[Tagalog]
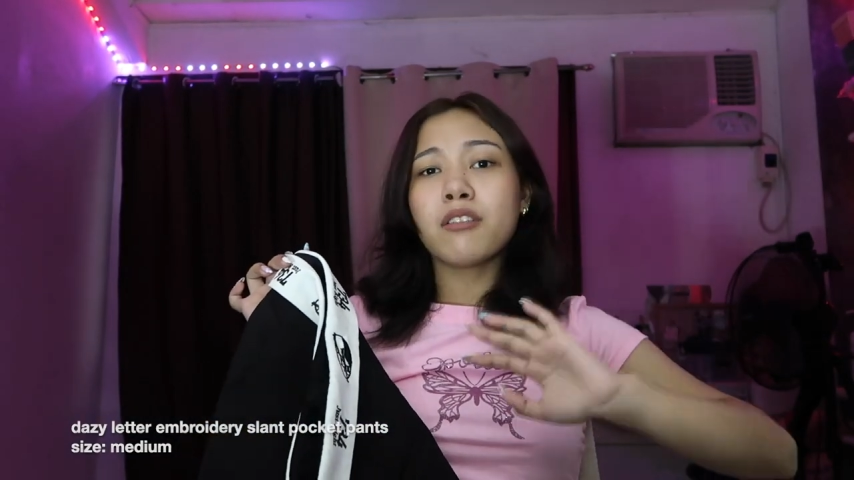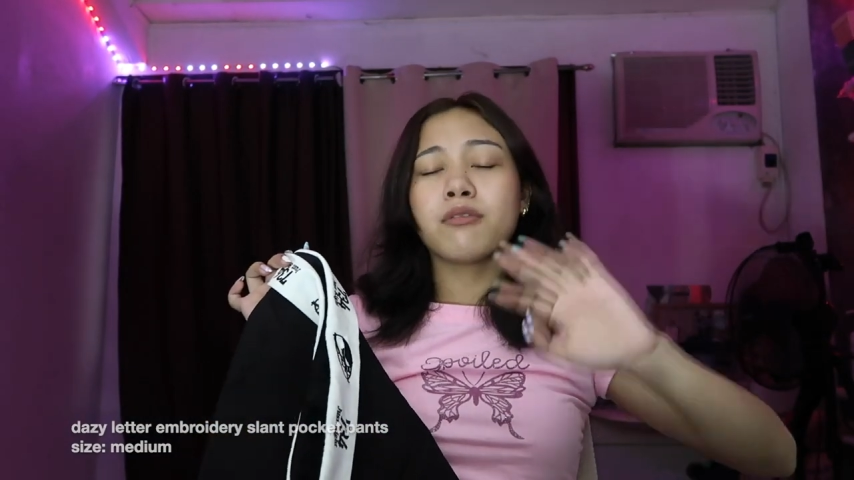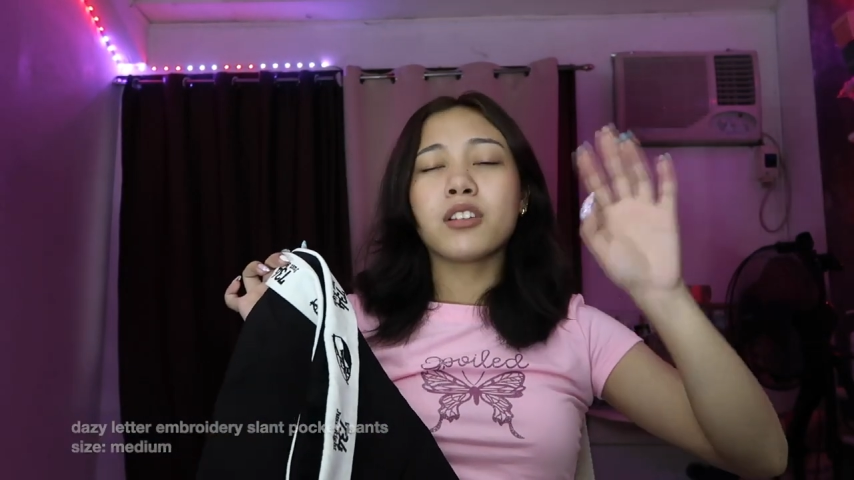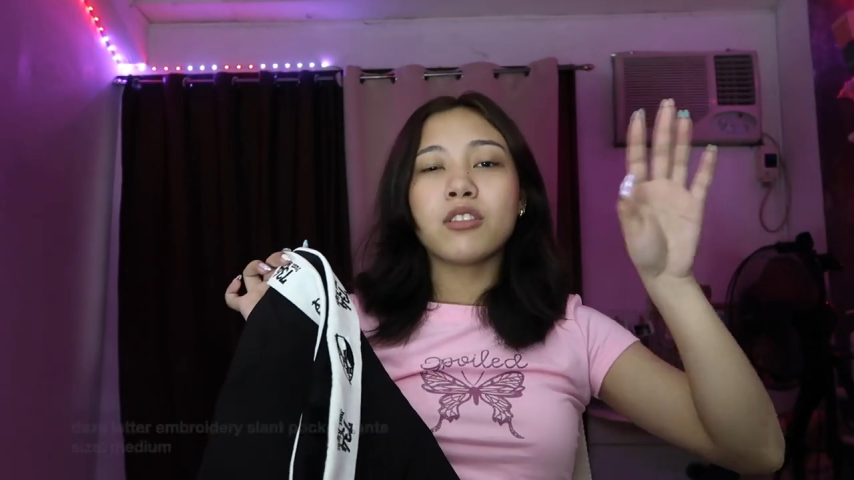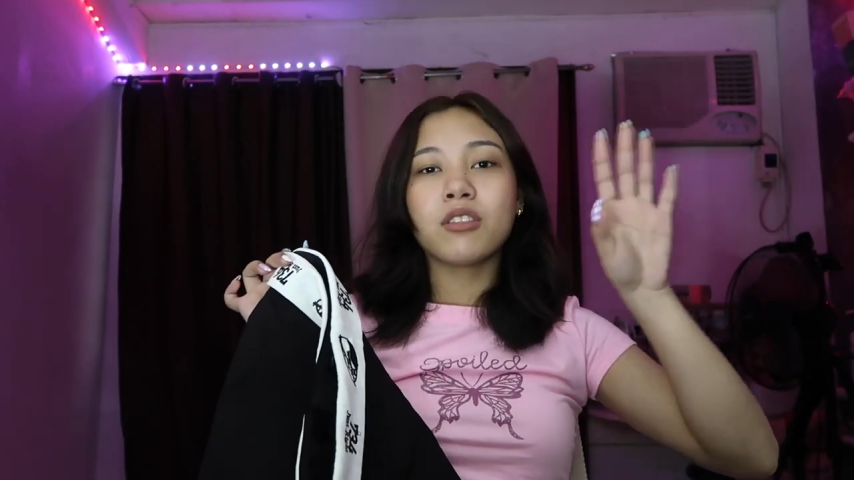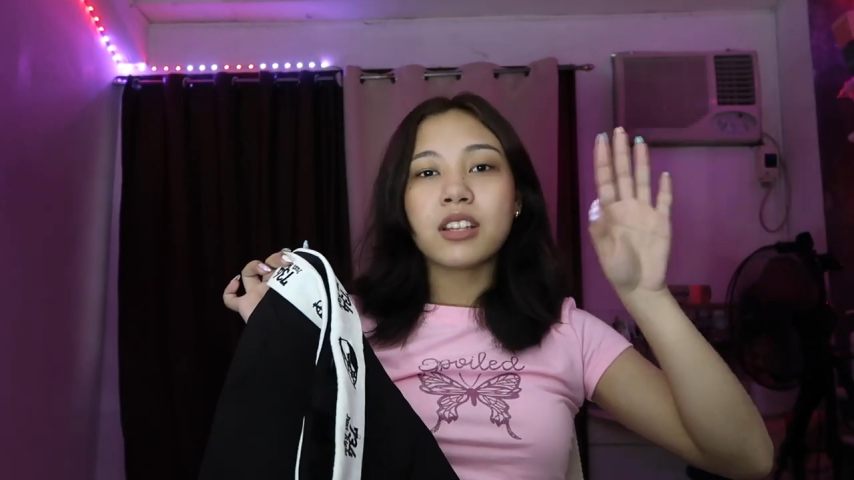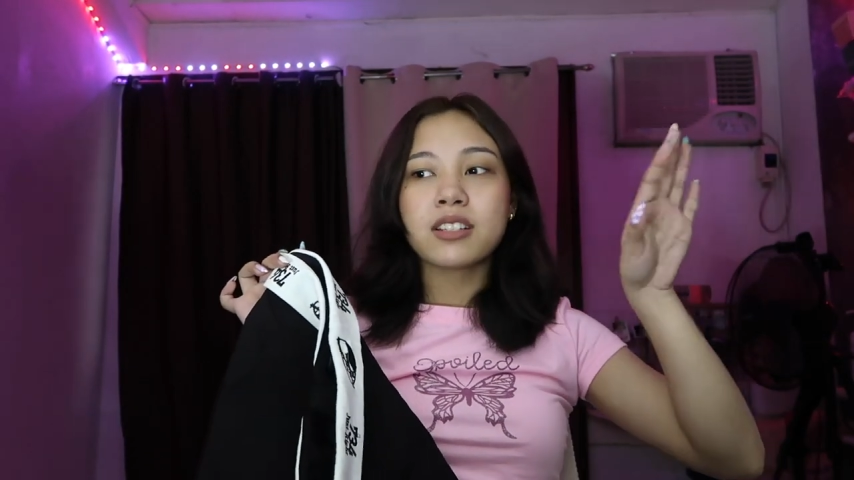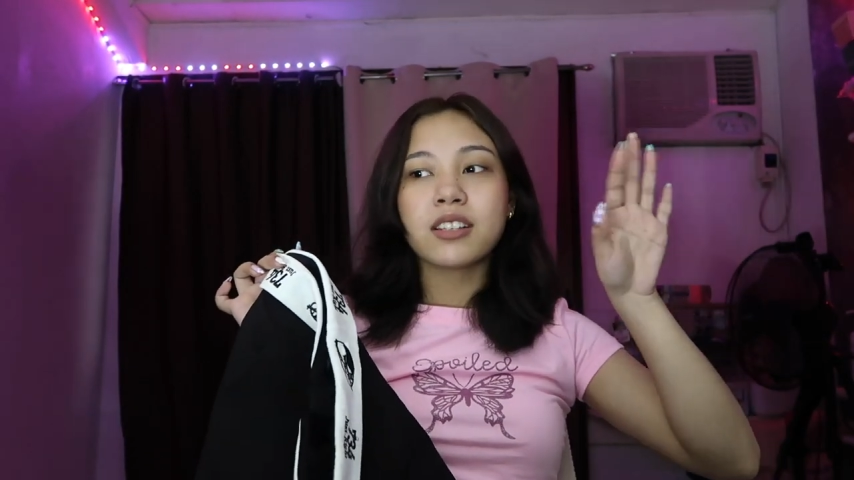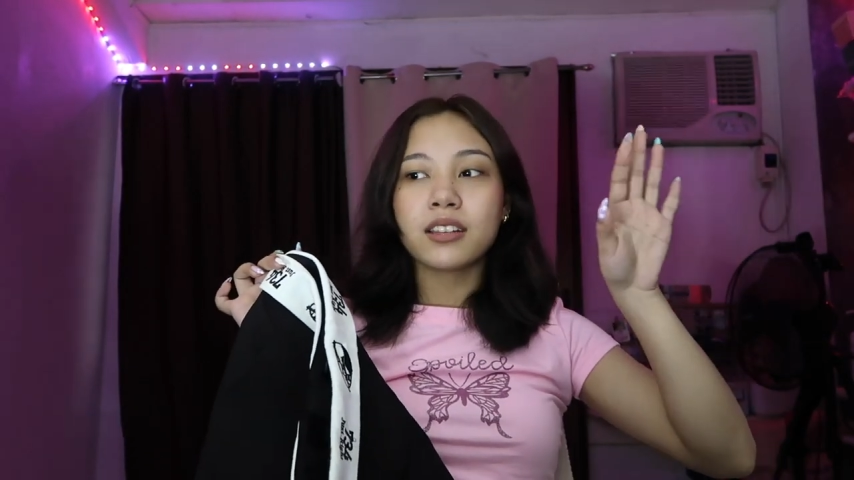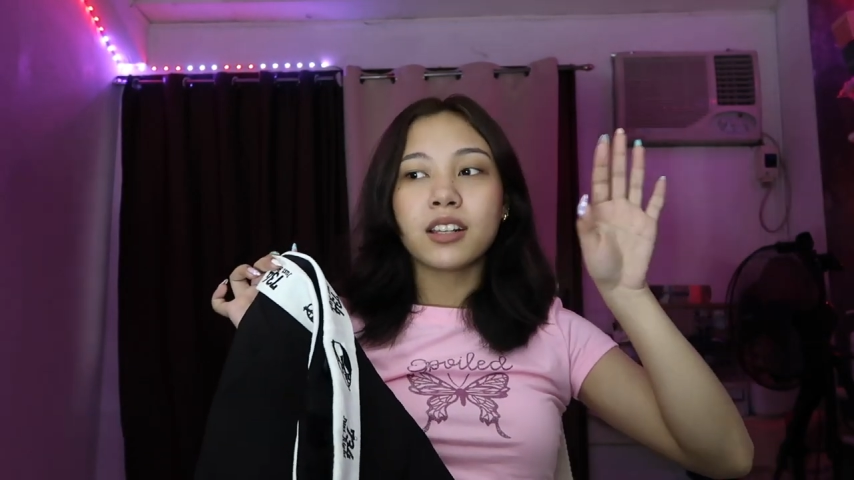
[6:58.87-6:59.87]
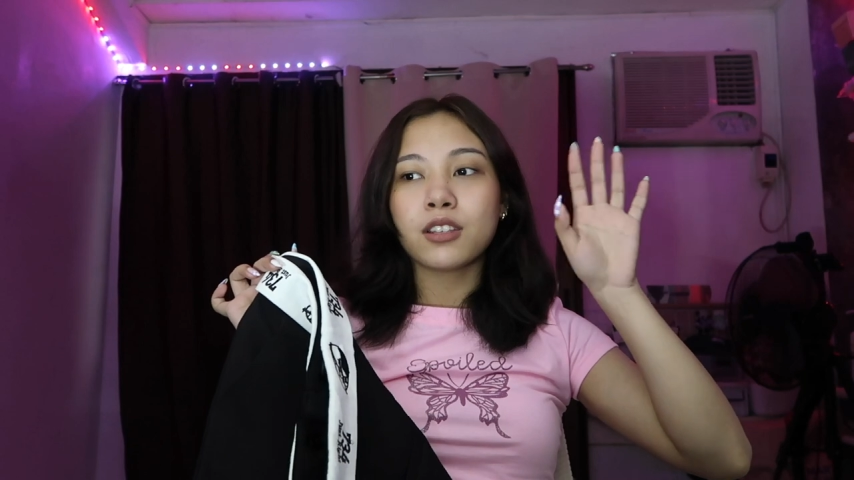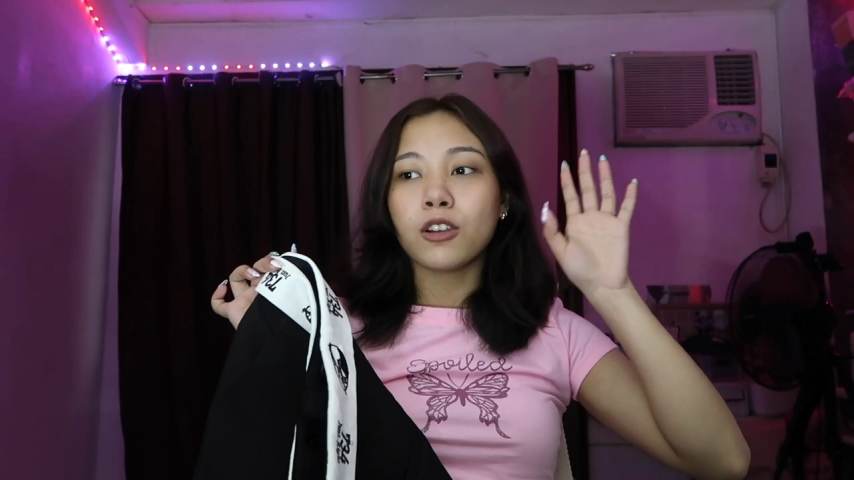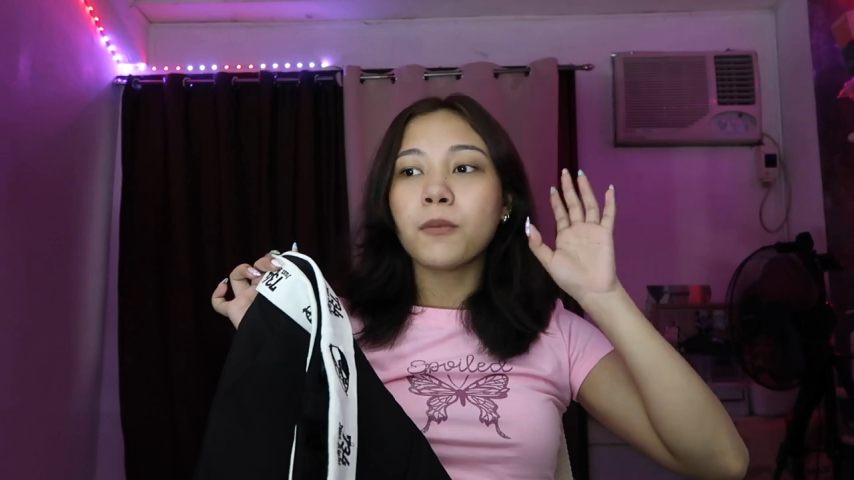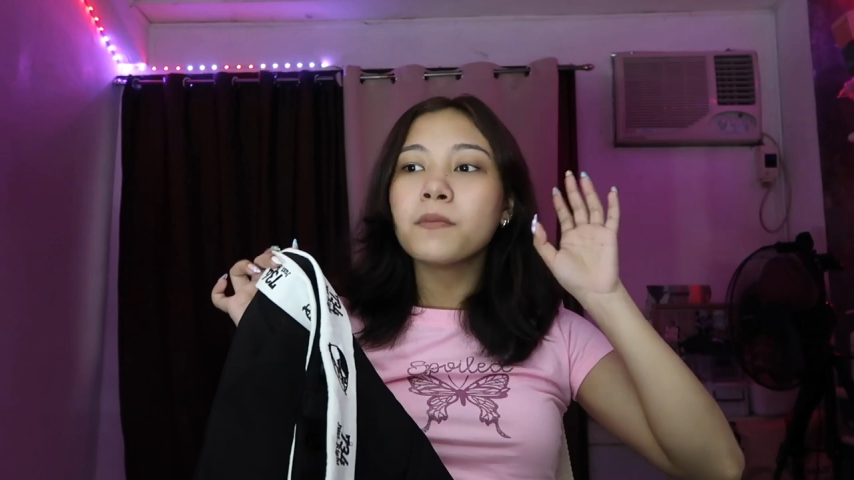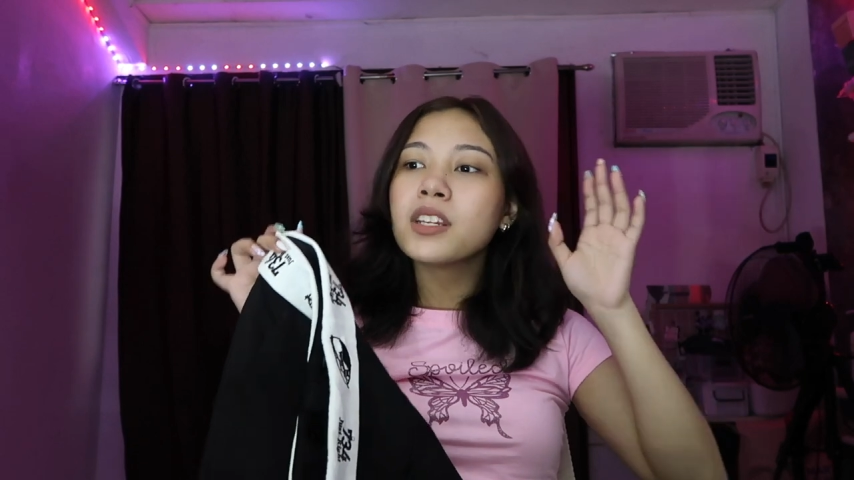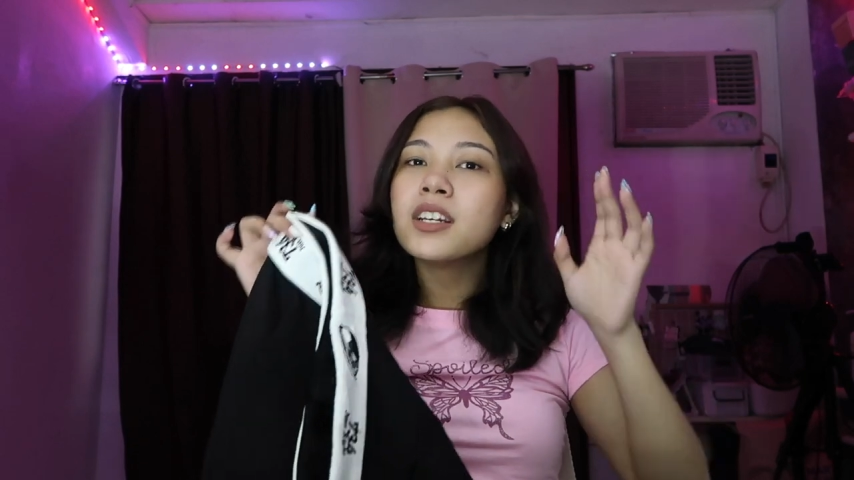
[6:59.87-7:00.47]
If ganun yung aesthetic nyo,